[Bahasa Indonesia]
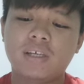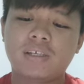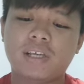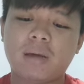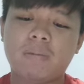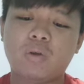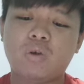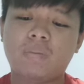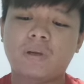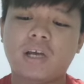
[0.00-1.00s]
selama
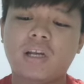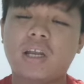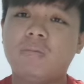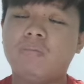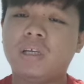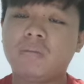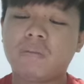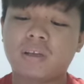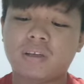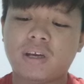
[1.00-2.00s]
dua penggal dan
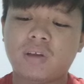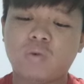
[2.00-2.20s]
berkhidmat dari